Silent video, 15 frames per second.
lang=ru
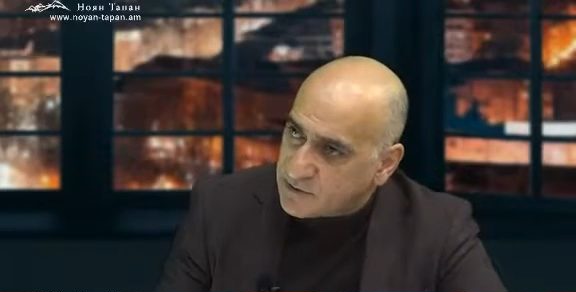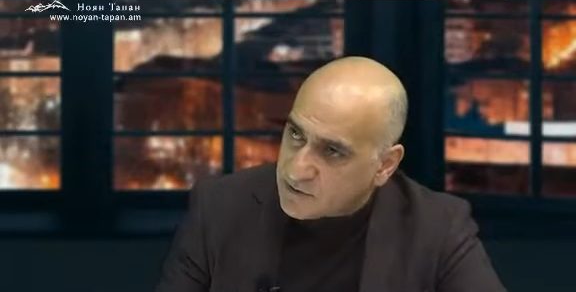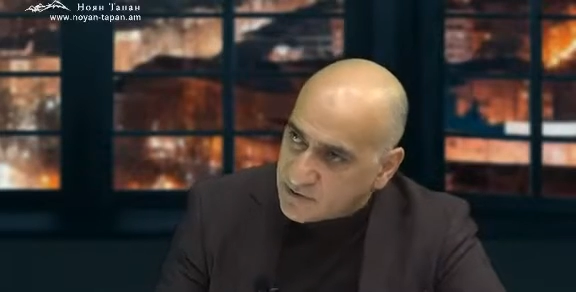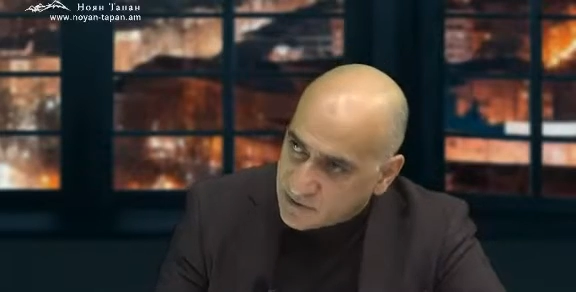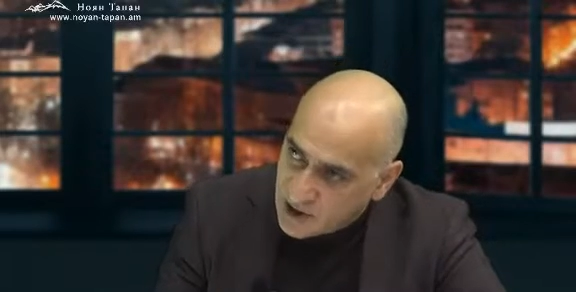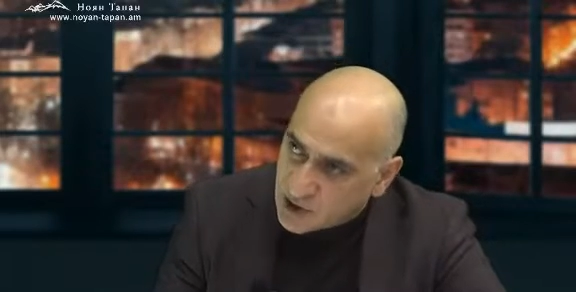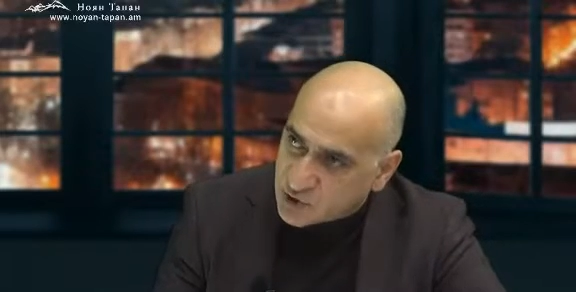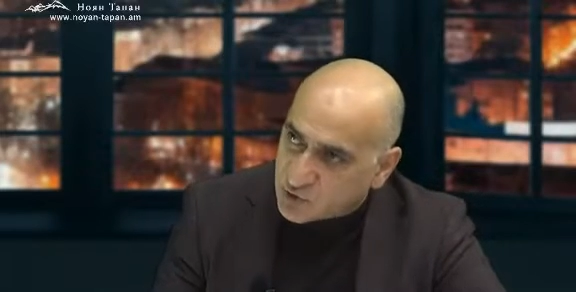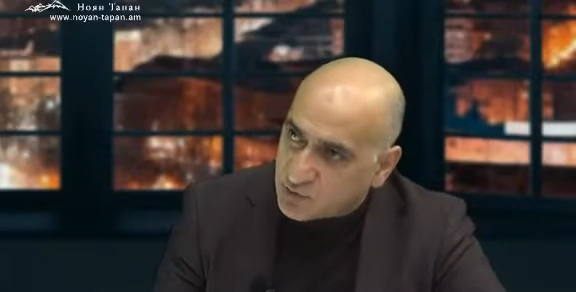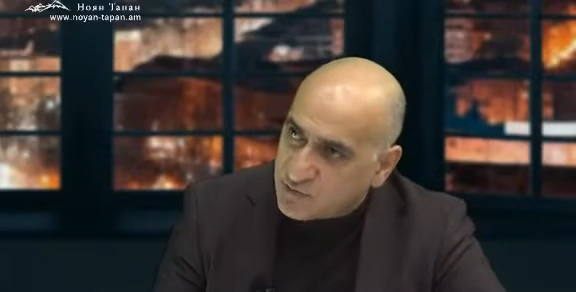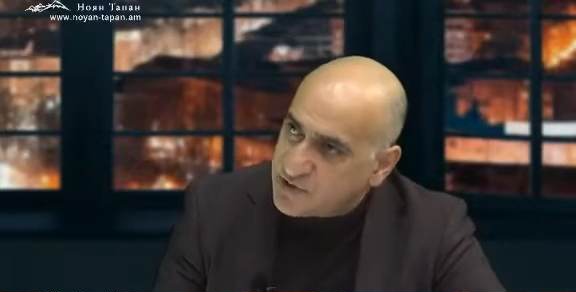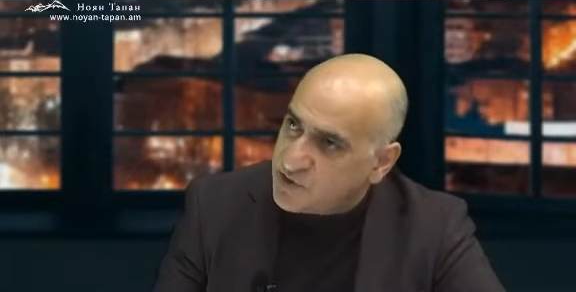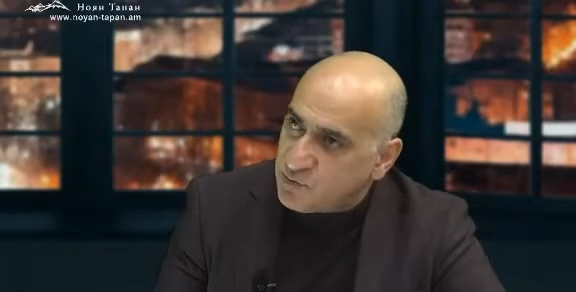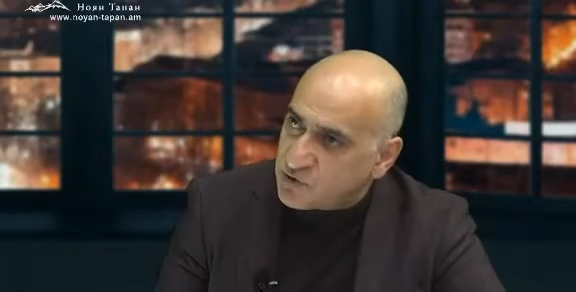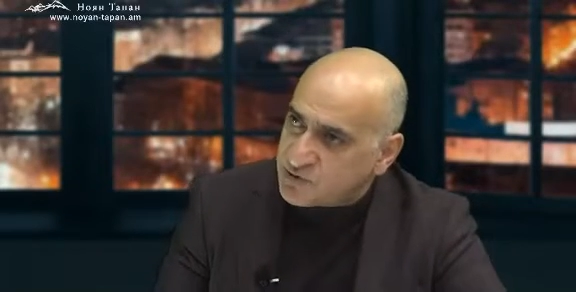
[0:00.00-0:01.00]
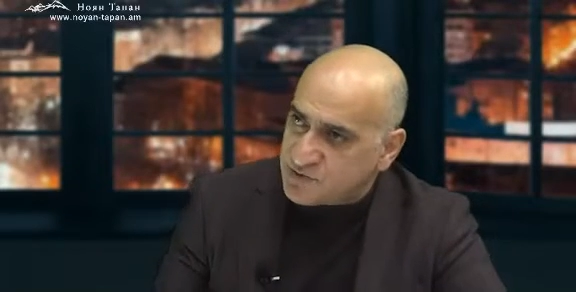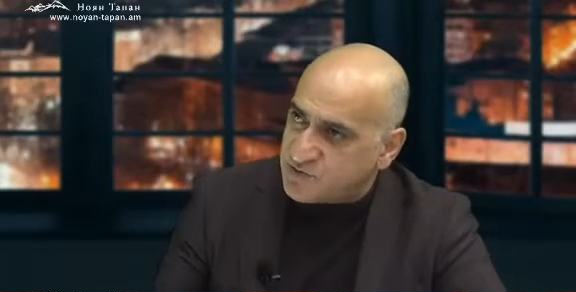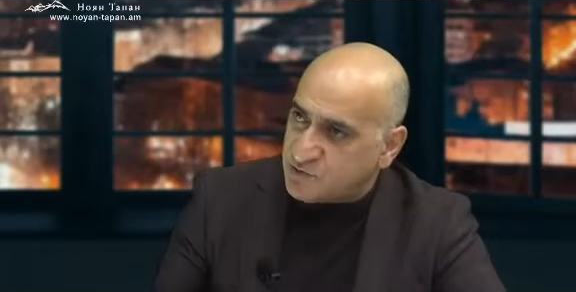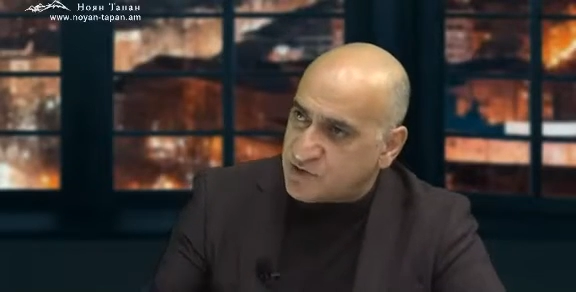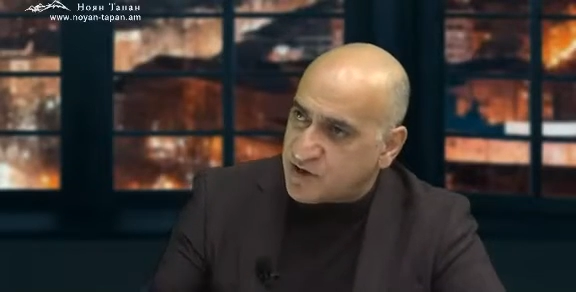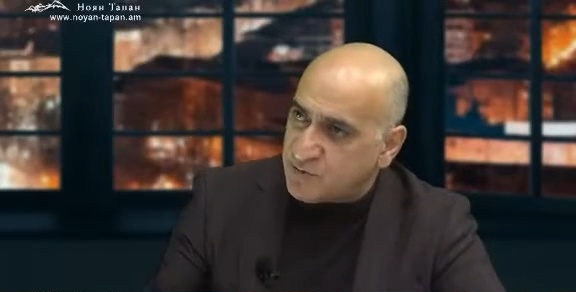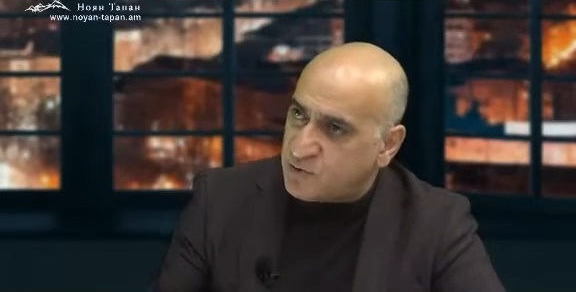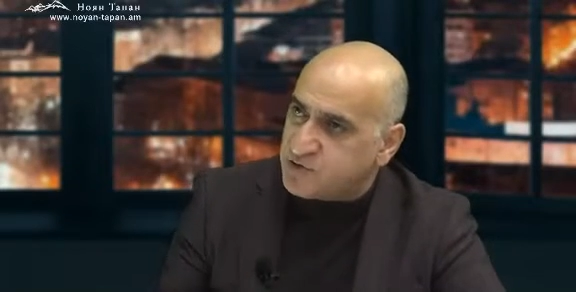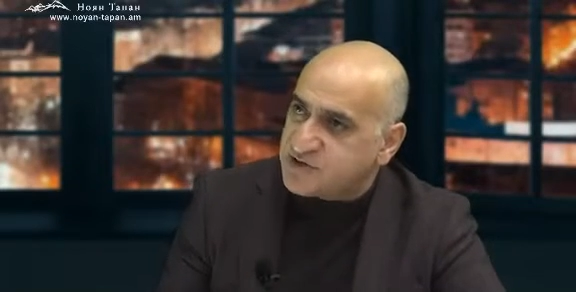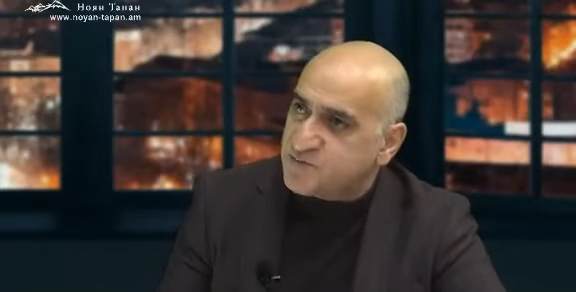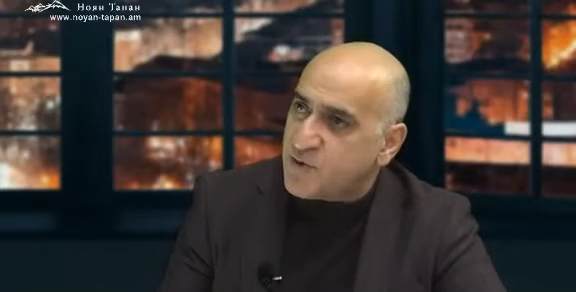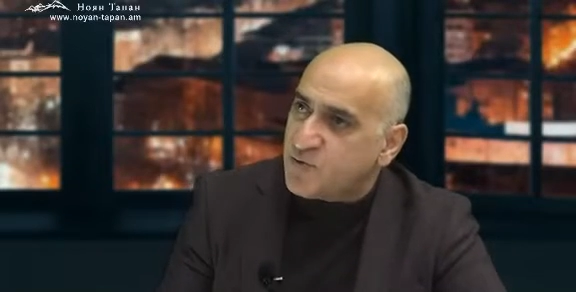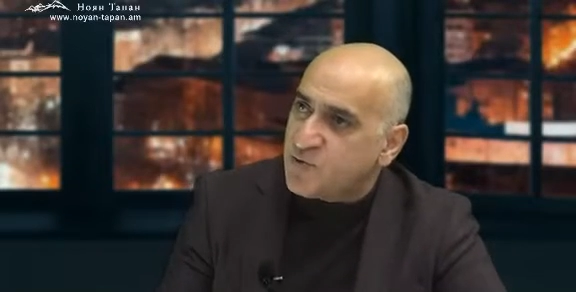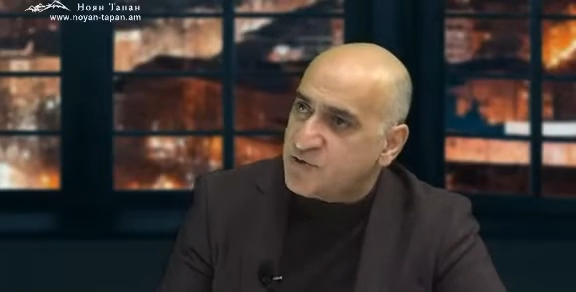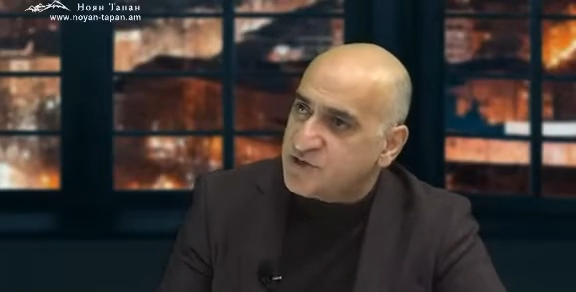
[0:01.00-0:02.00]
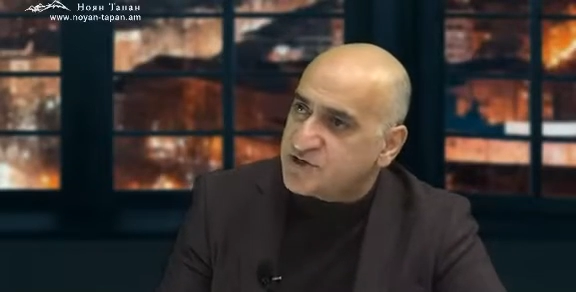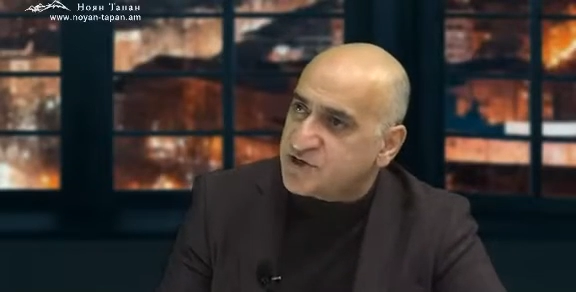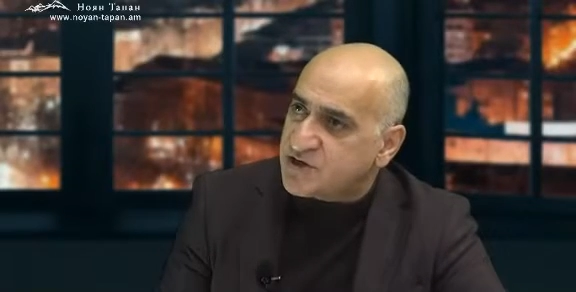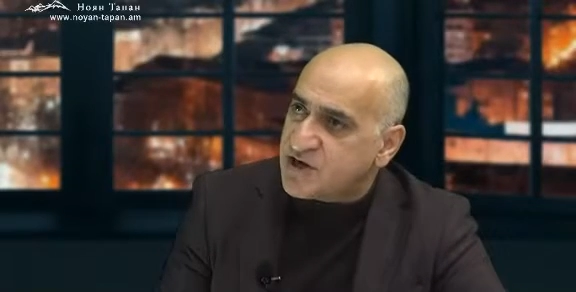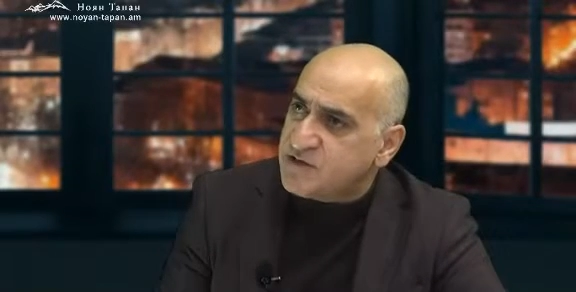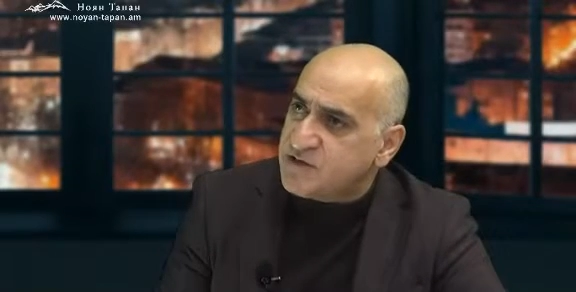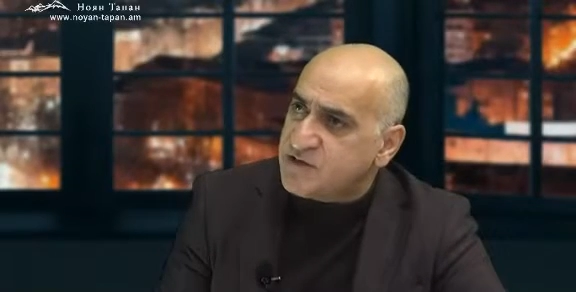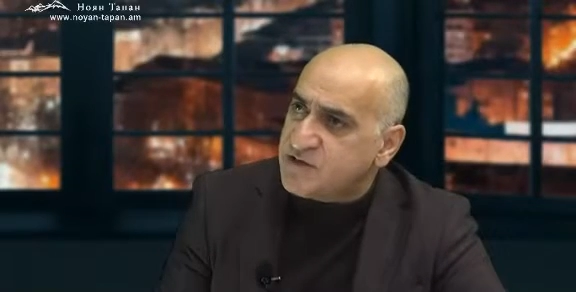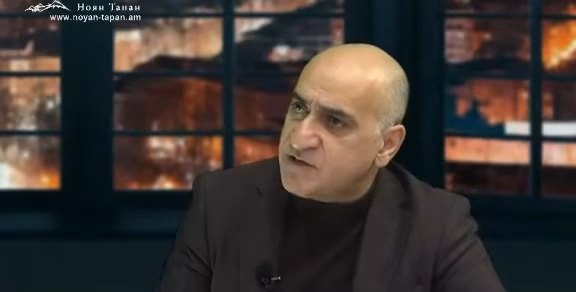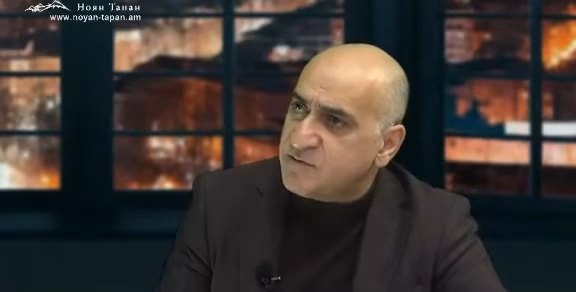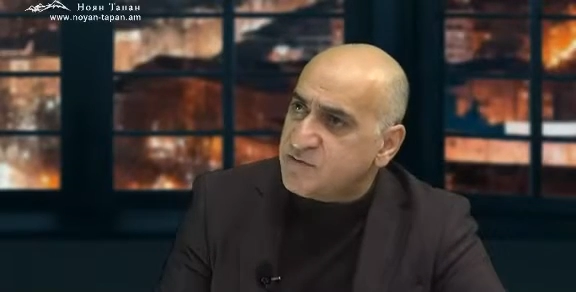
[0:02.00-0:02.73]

Нашу. Мы не можем сегодня работать спокойно с Ираном,